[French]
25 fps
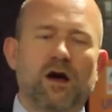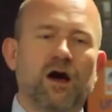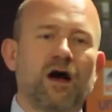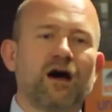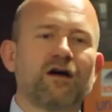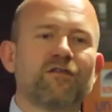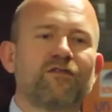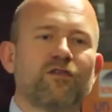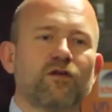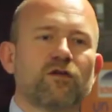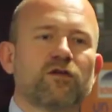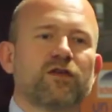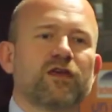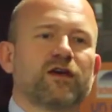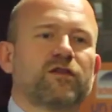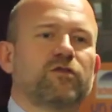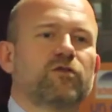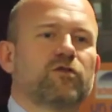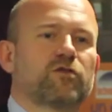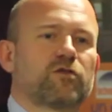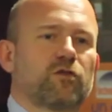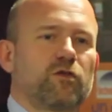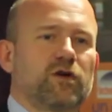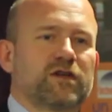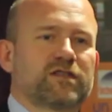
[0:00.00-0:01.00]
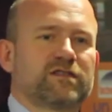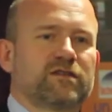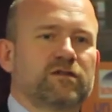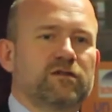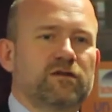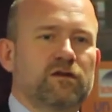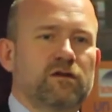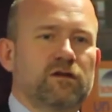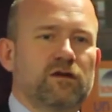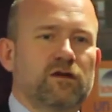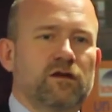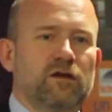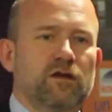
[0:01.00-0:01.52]
avant il y a 2-3
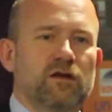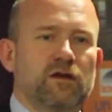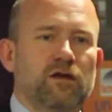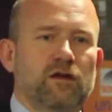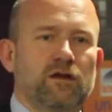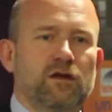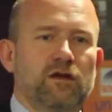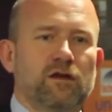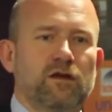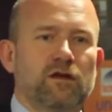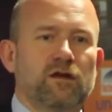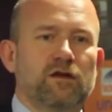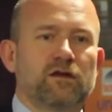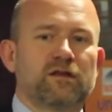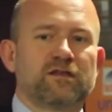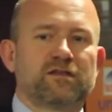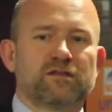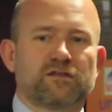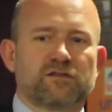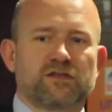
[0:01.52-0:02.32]
ans, les